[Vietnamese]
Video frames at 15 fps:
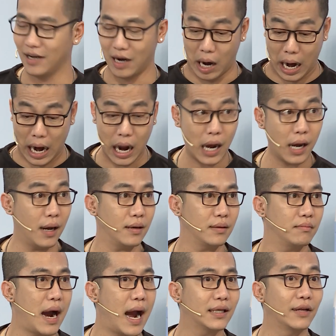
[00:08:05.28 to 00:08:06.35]
À,
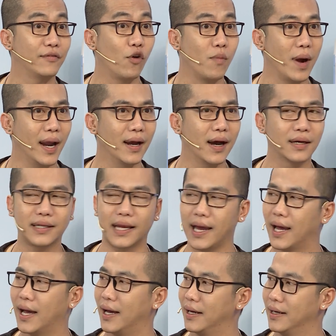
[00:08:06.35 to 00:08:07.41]
ba thành phố biển hết
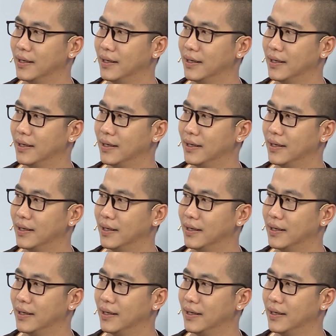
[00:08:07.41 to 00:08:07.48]
nha